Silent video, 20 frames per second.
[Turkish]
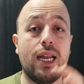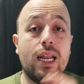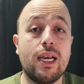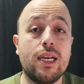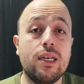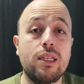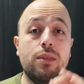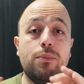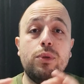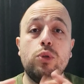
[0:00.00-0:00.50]

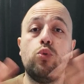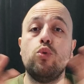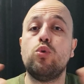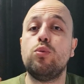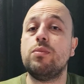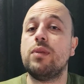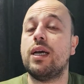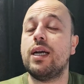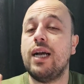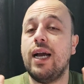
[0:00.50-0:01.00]
alakalı bir
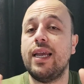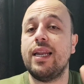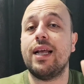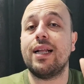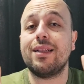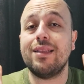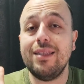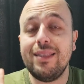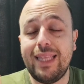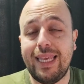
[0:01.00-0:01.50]
durumdan
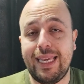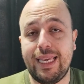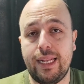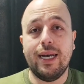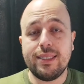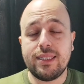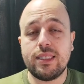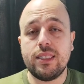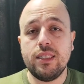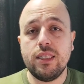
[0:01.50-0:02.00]
kaynaklı değil.
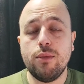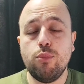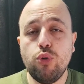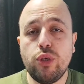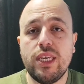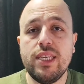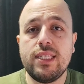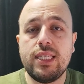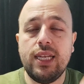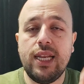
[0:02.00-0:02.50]
Aslında bu
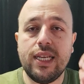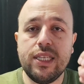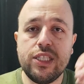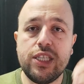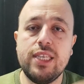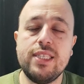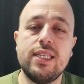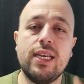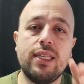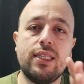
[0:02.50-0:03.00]
kesilen
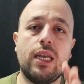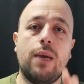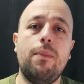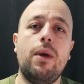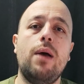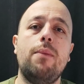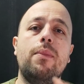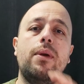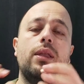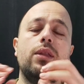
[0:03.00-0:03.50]
ceza
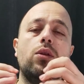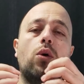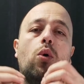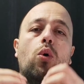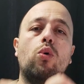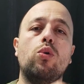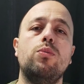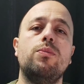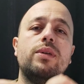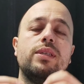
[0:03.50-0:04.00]
tamamen
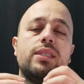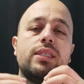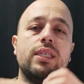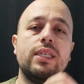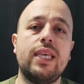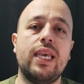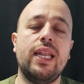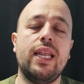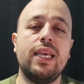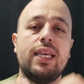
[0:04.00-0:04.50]
olması
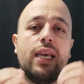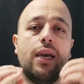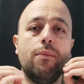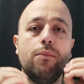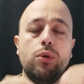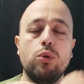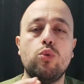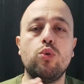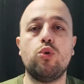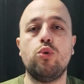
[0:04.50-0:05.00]

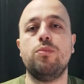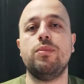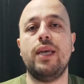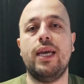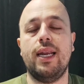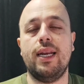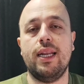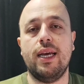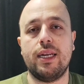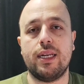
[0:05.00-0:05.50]
gereken bir durum
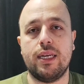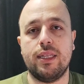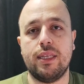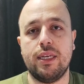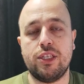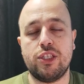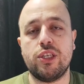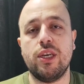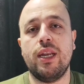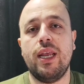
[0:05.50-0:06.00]
değerli
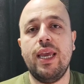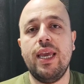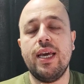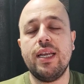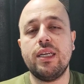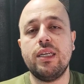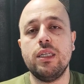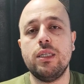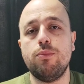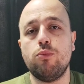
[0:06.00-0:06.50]
arkadaşlar.
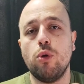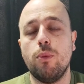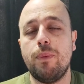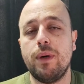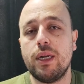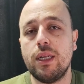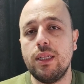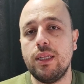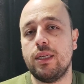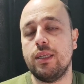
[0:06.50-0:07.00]
Eğer kripto
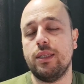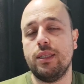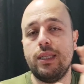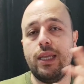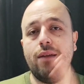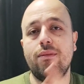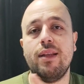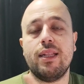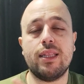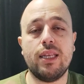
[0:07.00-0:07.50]
paraların
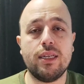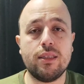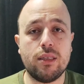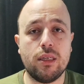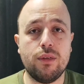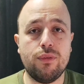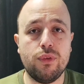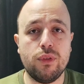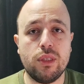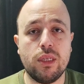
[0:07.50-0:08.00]
devletler
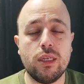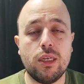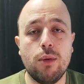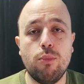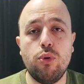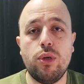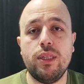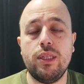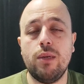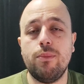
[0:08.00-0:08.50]
tarafından
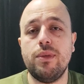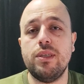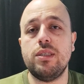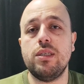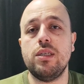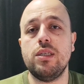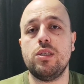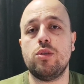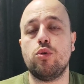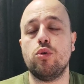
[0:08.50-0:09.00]
kabul
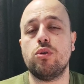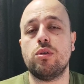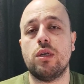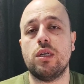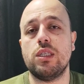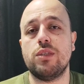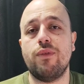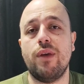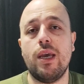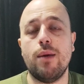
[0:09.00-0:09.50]
edilmesini
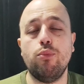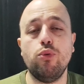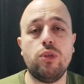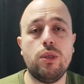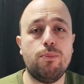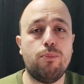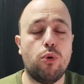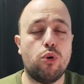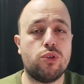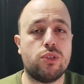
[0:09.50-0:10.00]
istiyorsanız veya bu
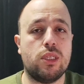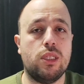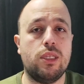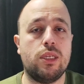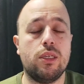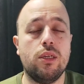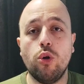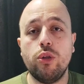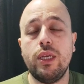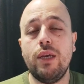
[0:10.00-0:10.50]
tip
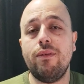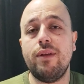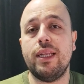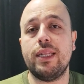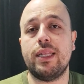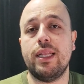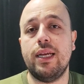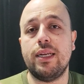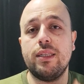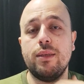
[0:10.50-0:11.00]
borsaların o
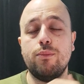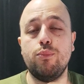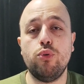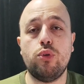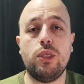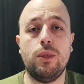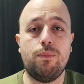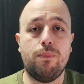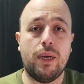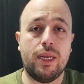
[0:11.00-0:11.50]
devletlerde bu
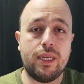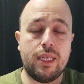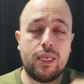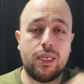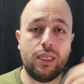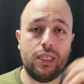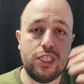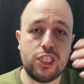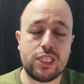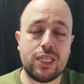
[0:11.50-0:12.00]
tip
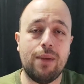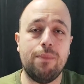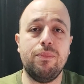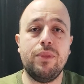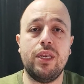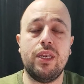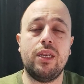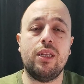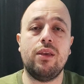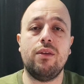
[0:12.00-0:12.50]
hani
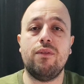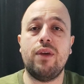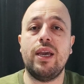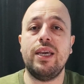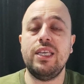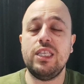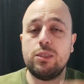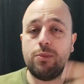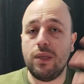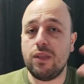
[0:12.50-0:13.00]
işlemlerini veya
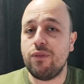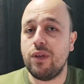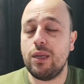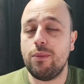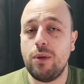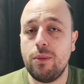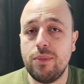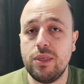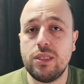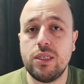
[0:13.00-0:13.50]
hizmet
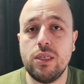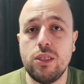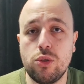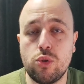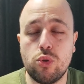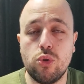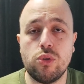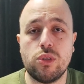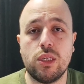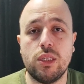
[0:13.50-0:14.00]
verebilmesini
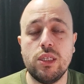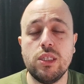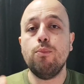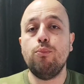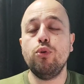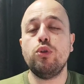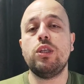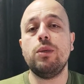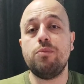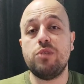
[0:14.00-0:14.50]
istiyorsanız
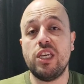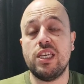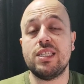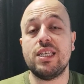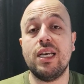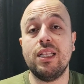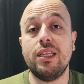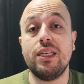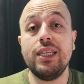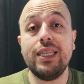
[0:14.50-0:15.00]
bu tip
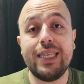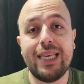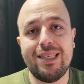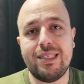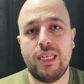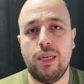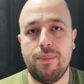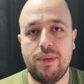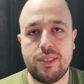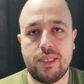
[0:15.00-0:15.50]
cezaların
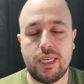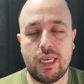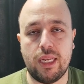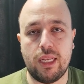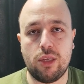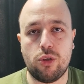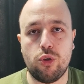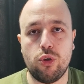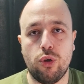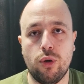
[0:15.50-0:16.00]
kesilmesi
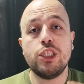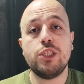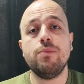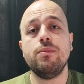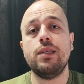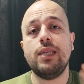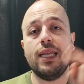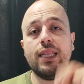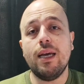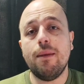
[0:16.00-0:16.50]
gerekiyor.
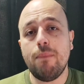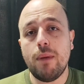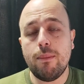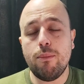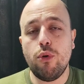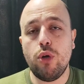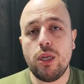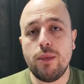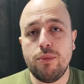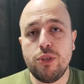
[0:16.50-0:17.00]
Şimdi neden
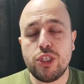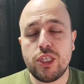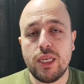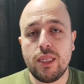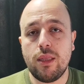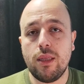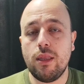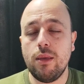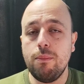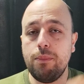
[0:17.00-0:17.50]
ben böyle bir
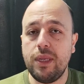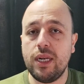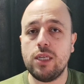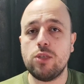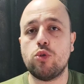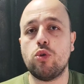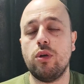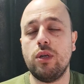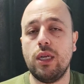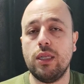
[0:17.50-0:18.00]
şey dedim?
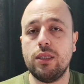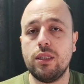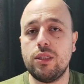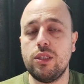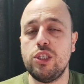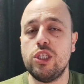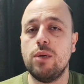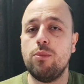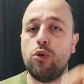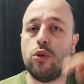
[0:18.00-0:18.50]
Biraz sonra
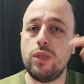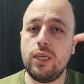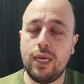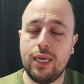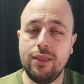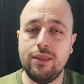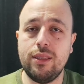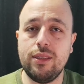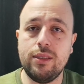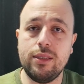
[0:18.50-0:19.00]
anlatacağım olayı
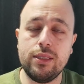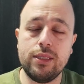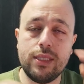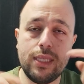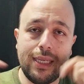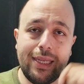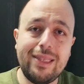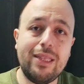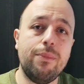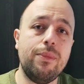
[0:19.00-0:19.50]

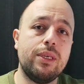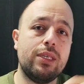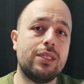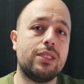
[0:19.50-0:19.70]
anladığınızda ne demek